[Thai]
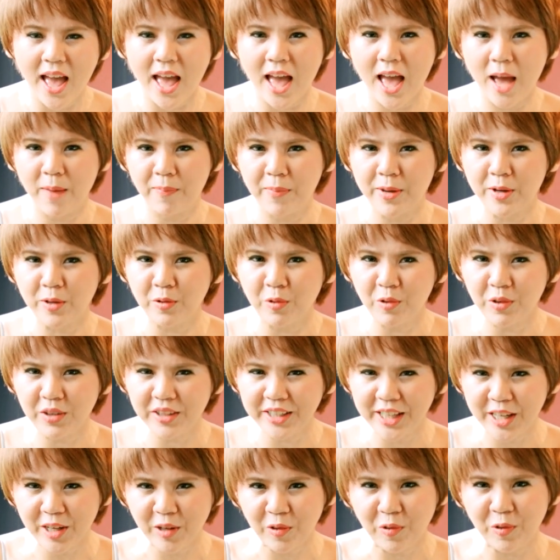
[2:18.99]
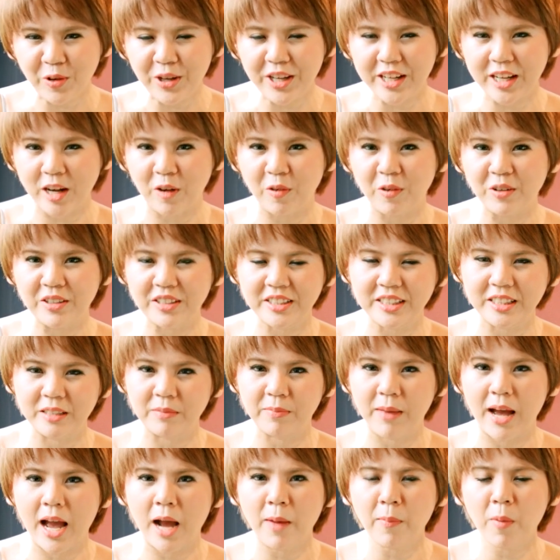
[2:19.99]
แอบไปกุ๊กกิ๊กคุยกับคนอื่น
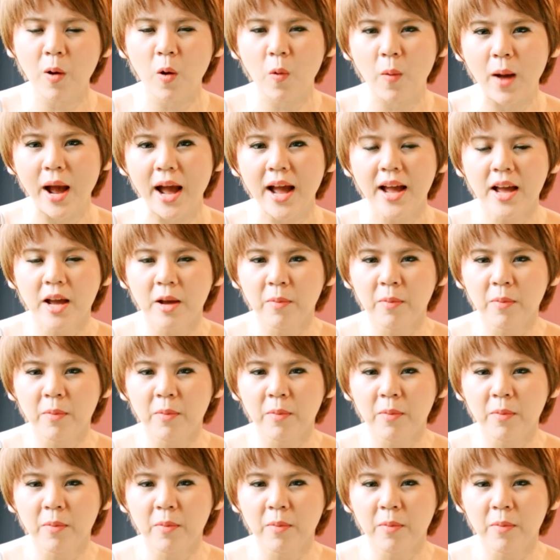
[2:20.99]
บ้าง เพราะว่า